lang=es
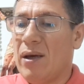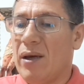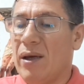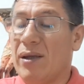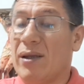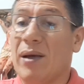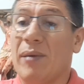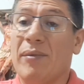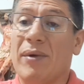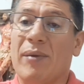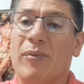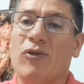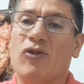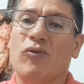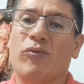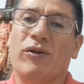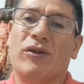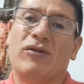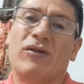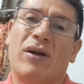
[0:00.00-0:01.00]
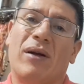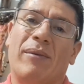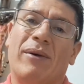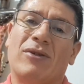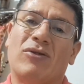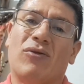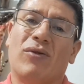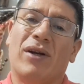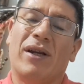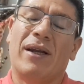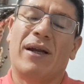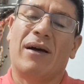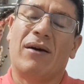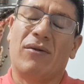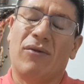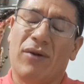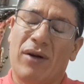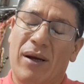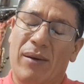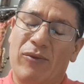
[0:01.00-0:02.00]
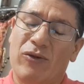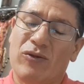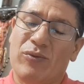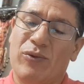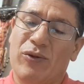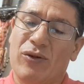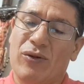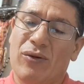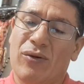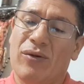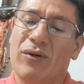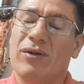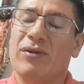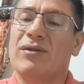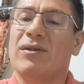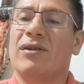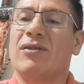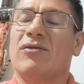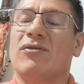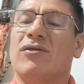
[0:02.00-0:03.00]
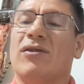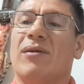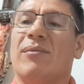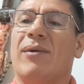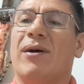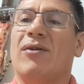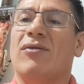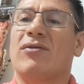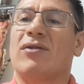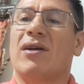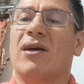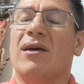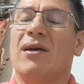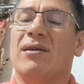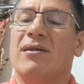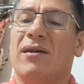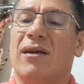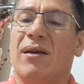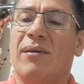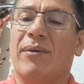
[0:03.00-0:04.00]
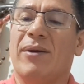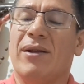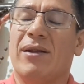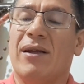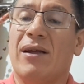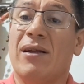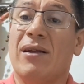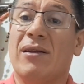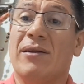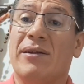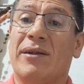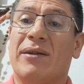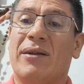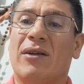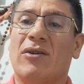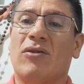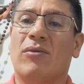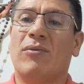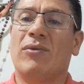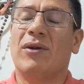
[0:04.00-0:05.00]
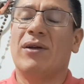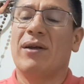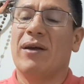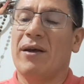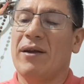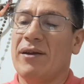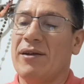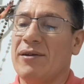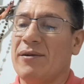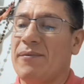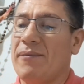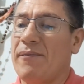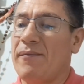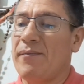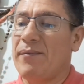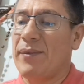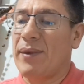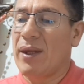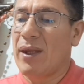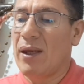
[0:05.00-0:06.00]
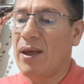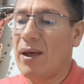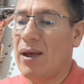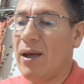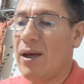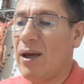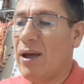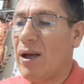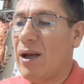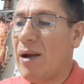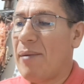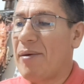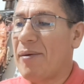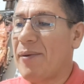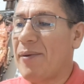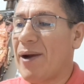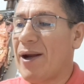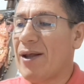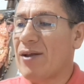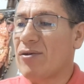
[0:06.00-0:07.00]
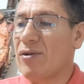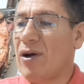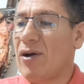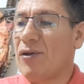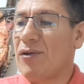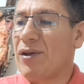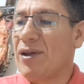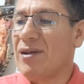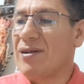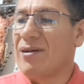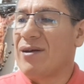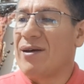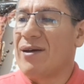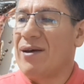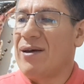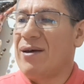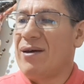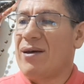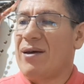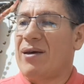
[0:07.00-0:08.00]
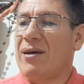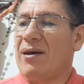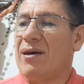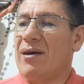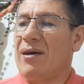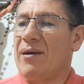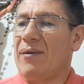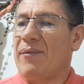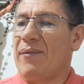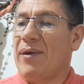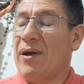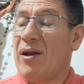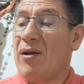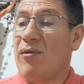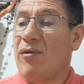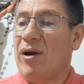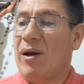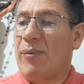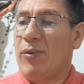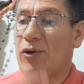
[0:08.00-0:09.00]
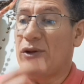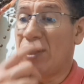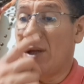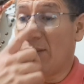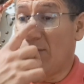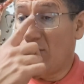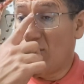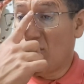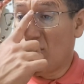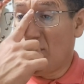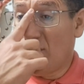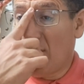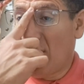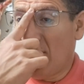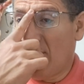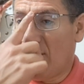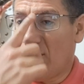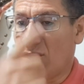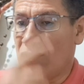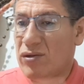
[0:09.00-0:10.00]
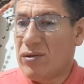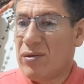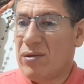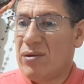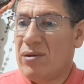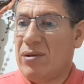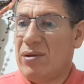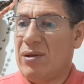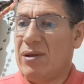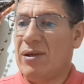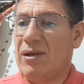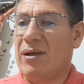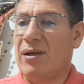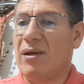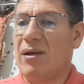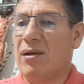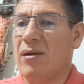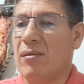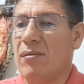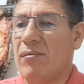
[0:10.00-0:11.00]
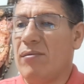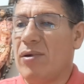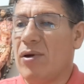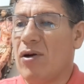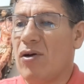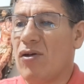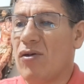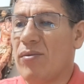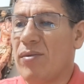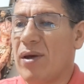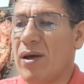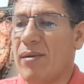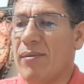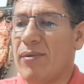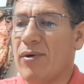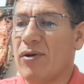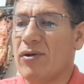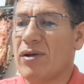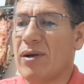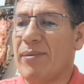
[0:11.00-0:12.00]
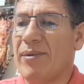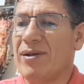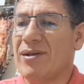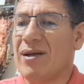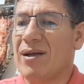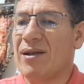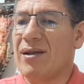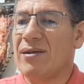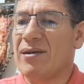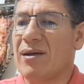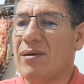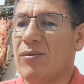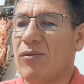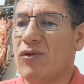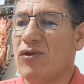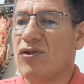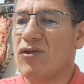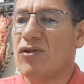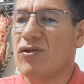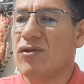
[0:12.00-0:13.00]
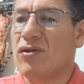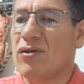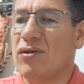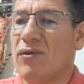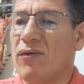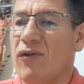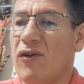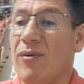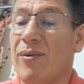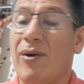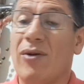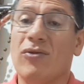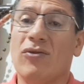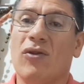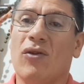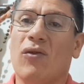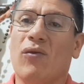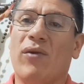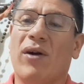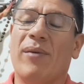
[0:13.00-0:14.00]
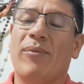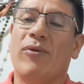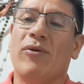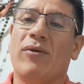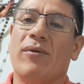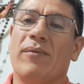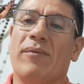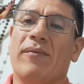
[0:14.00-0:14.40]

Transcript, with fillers: Y también, por supuesto, en la masculina. Oramos por todos estos hermanos que sirven en las distintas comunidades. La primera lectura nos dice que el cuerpo tiene muchos miembros, pero los miembros, a pesar de ser muchos, forman un solo cuerpo.